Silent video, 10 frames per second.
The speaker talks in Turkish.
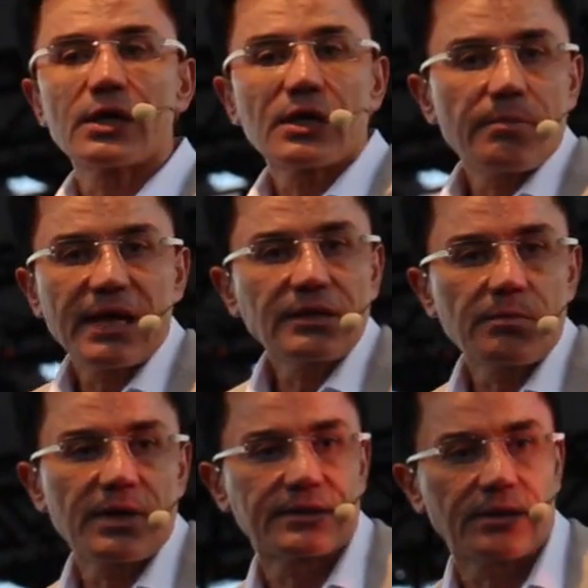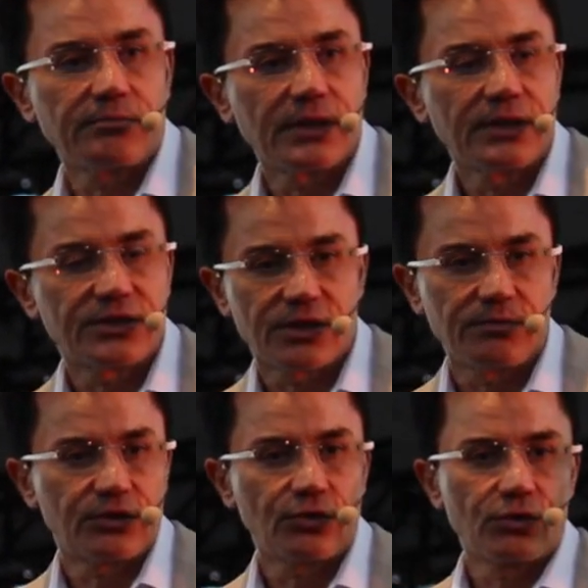Arada ben de bazen bir
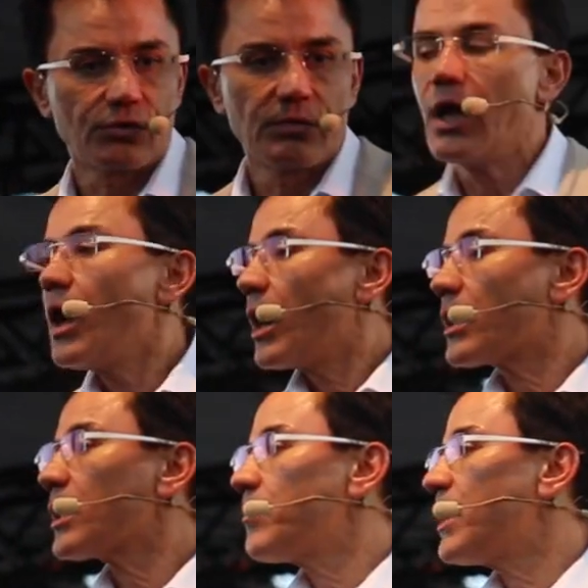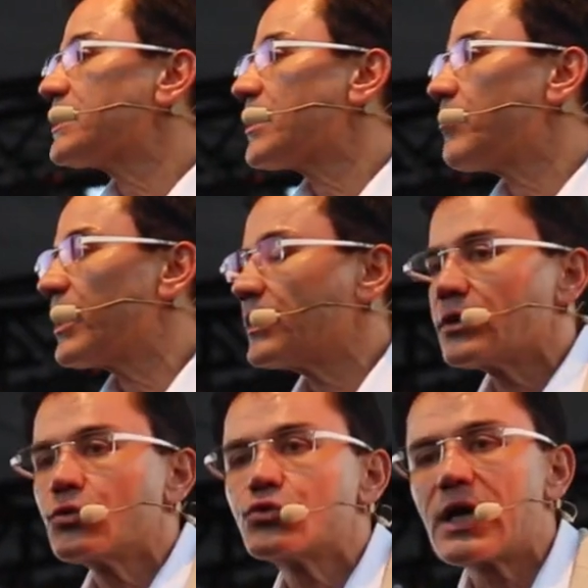simit yiyorum. Arada bazen ben de
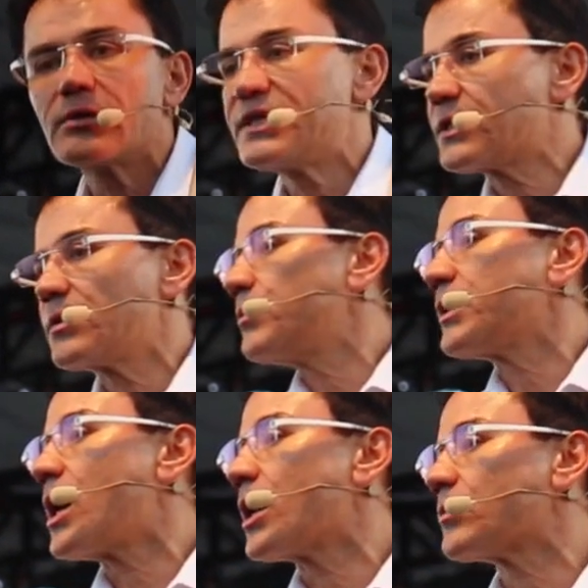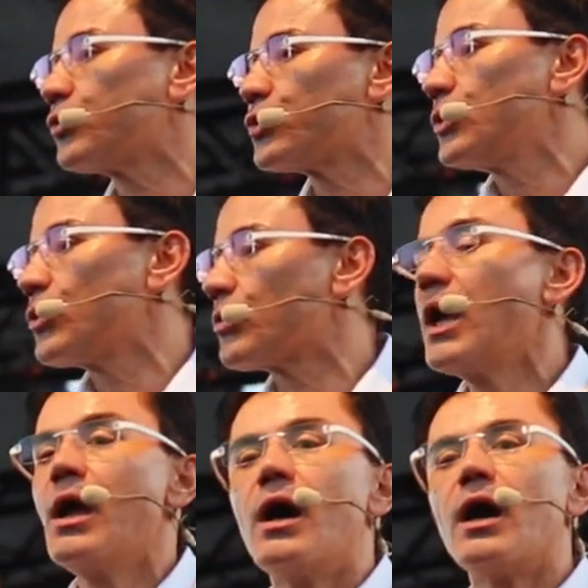güzel mis gibi bir karpuz yiyorum.
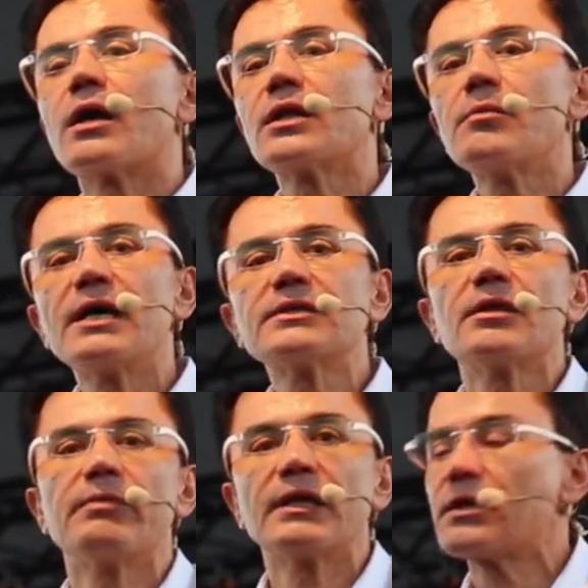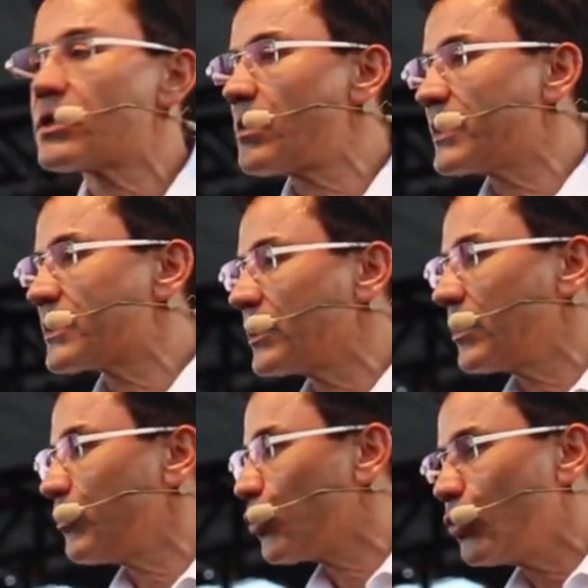Arada bazen ben de
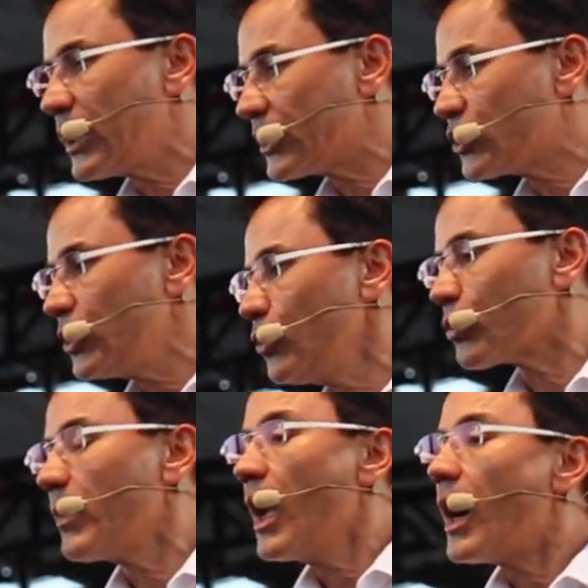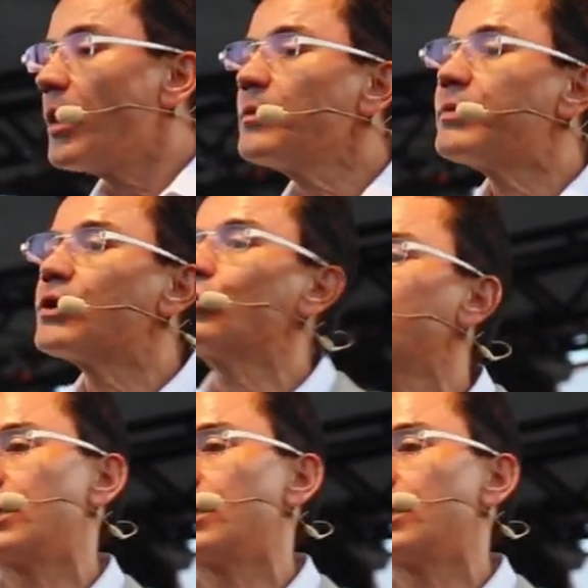Ramazan'da bir güllaç yiyorum. Ama ben onu